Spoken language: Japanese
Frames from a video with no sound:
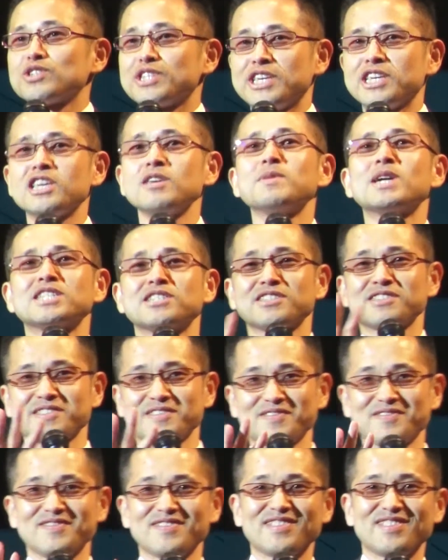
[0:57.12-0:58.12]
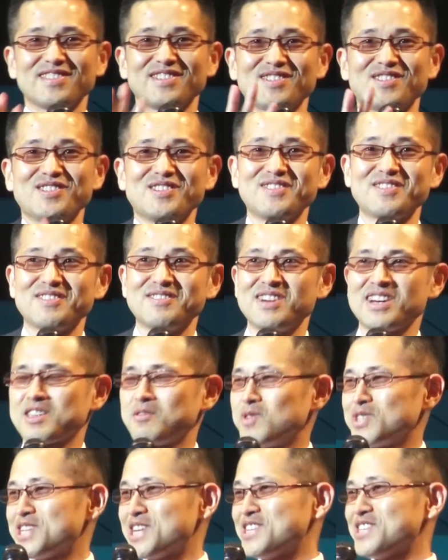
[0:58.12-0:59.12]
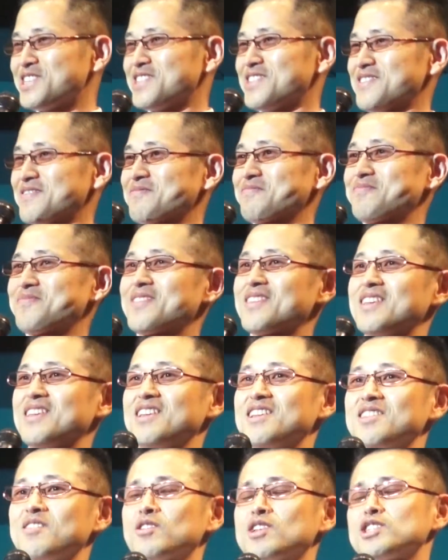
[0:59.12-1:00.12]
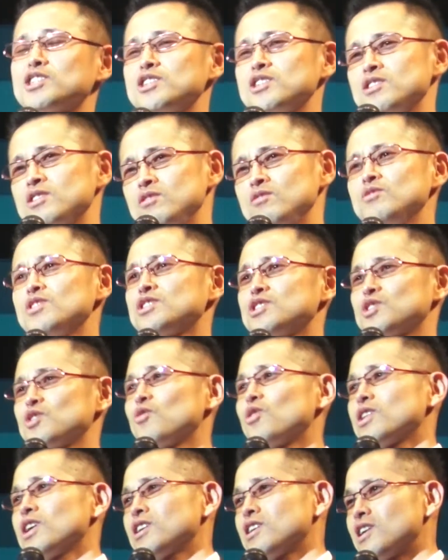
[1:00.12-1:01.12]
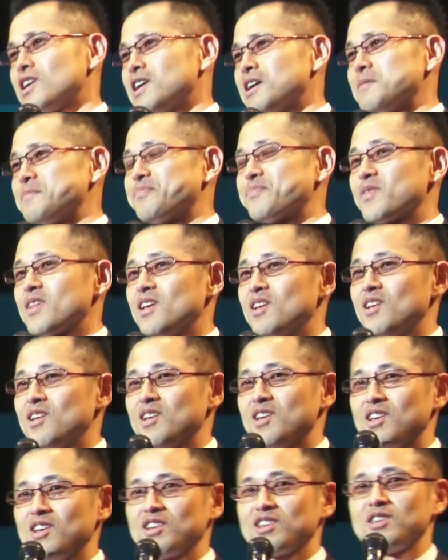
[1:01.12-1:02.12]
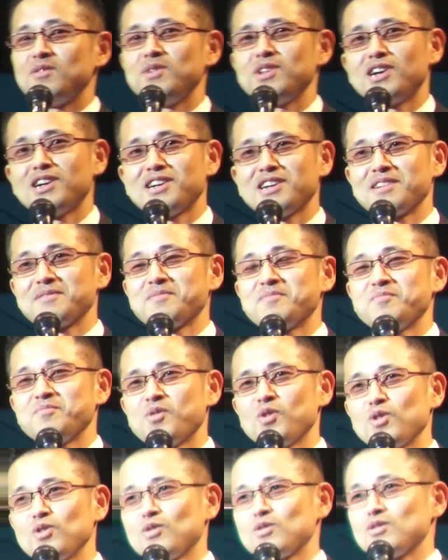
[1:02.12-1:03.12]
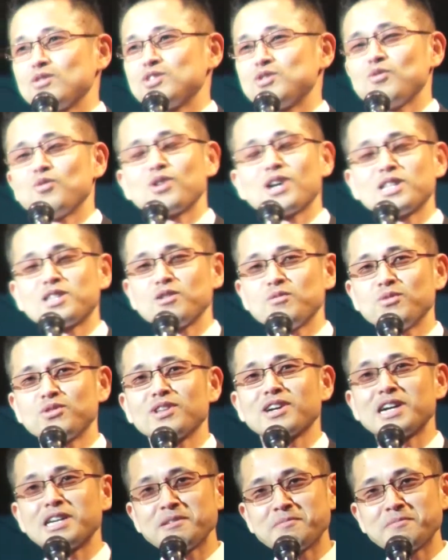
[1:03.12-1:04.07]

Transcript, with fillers: 校生引きますこう「うわ気持ち悪い」って私言うんですよしょうがないから「君ら僕のことストーカーって思った